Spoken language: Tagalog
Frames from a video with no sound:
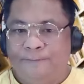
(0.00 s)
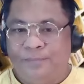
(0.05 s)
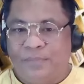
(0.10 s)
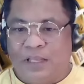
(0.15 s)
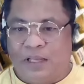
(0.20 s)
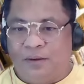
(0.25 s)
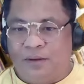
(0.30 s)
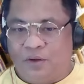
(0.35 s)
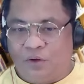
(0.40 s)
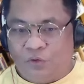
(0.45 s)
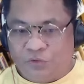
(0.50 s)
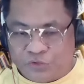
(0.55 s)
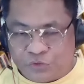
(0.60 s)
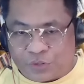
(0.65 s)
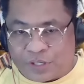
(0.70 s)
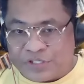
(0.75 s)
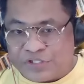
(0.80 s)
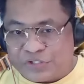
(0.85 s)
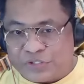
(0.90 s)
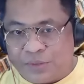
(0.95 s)
Na
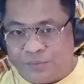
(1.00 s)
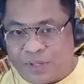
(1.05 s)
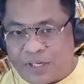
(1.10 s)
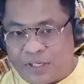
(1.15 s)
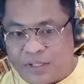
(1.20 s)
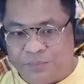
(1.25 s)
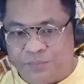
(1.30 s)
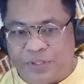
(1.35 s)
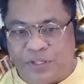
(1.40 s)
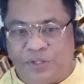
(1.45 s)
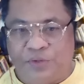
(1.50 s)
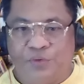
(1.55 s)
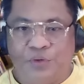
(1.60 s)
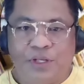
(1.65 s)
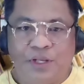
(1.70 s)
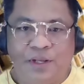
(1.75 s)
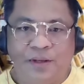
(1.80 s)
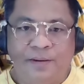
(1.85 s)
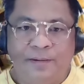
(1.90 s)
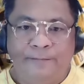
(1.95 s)
authorized naman ni
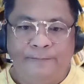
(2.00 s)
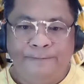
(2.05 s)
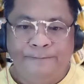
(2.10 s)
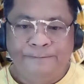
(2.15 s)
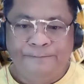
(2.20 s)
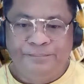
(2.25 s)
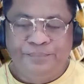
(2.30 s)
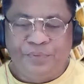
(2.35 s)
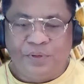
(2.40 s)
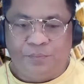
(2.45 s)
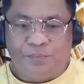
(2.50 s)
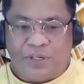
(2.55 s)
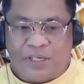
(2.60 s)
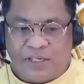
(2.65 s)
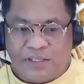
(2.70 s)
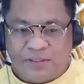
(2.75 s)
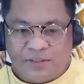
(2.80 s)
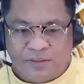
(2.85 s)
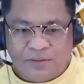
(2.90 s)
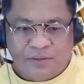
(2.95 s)
Pinoy. 'Di
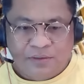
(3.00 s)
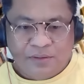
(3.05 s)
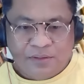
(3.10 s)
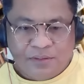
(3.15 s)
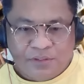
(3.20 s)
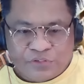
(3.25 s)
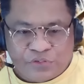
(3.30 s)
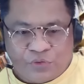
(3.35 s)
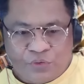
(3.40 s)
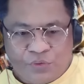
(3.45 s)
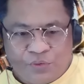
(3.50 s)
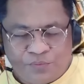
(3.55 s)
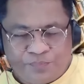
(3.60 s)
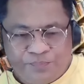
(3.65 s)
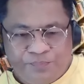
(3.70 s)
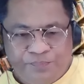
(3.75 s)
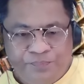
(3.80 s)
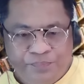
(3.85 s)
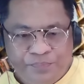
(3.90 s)
ba? So,